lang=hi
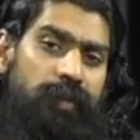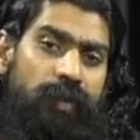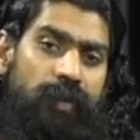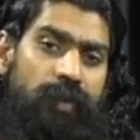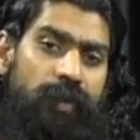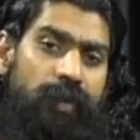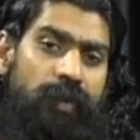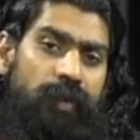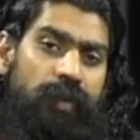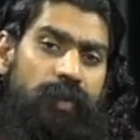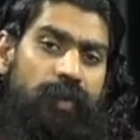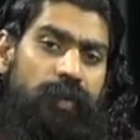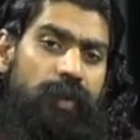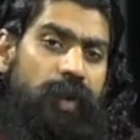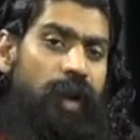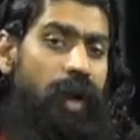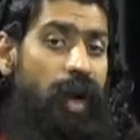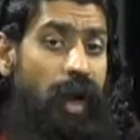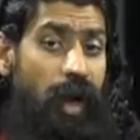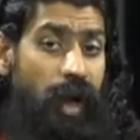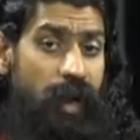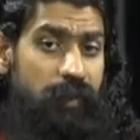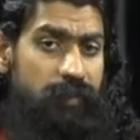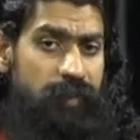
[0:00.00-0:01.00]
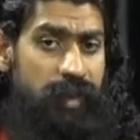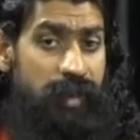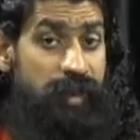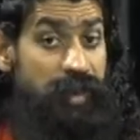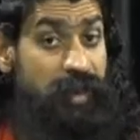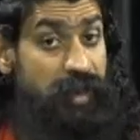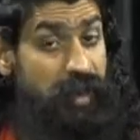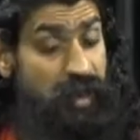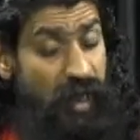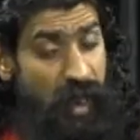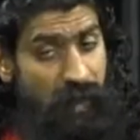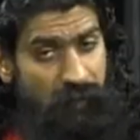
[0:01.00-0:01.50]
को हम
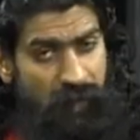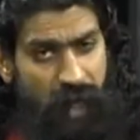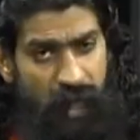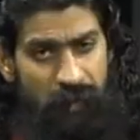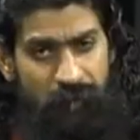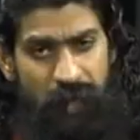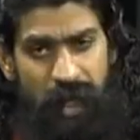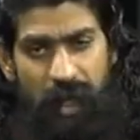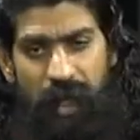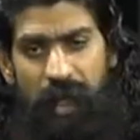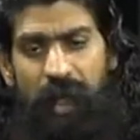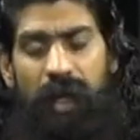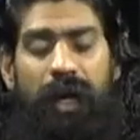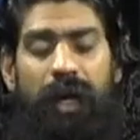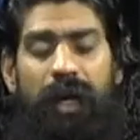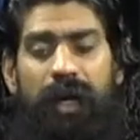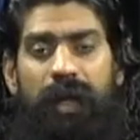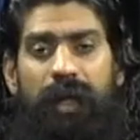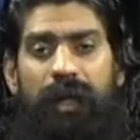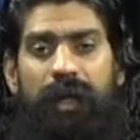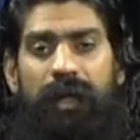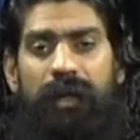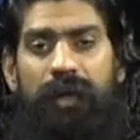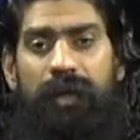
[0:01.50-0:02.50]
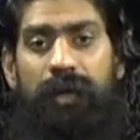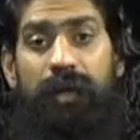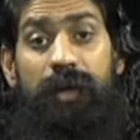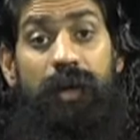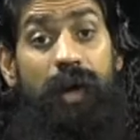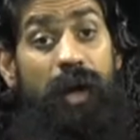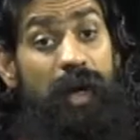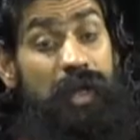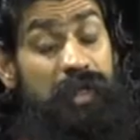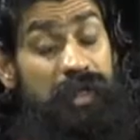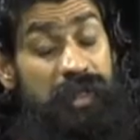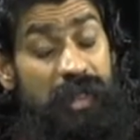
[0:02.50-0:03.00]
सेवा में लगाए
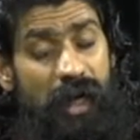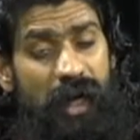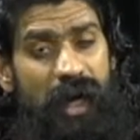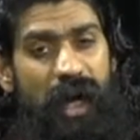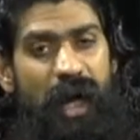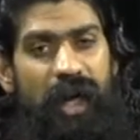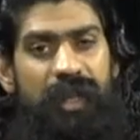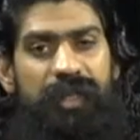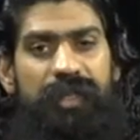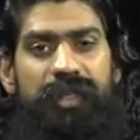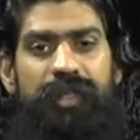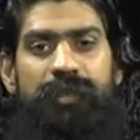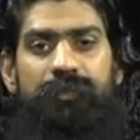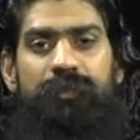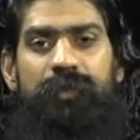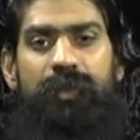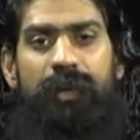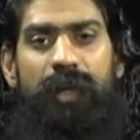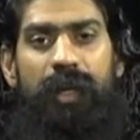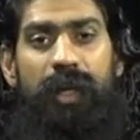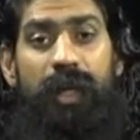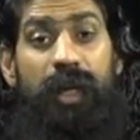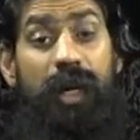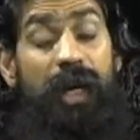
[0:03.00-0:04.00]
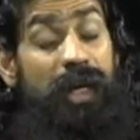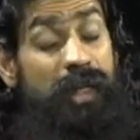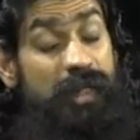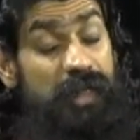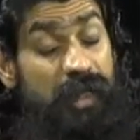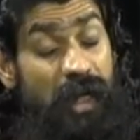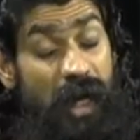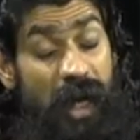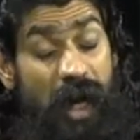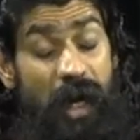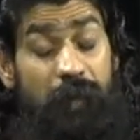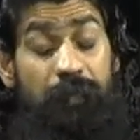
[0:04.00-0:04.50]
असहाय जीवों के लिए
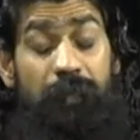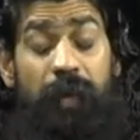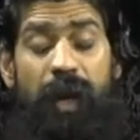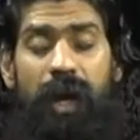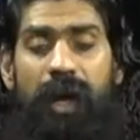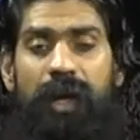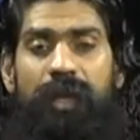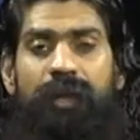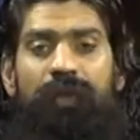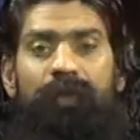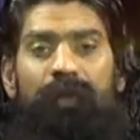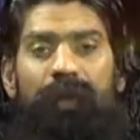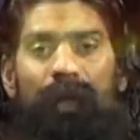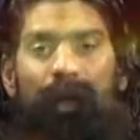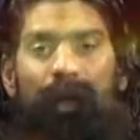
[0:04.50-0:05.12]
असहाय प्राणियों के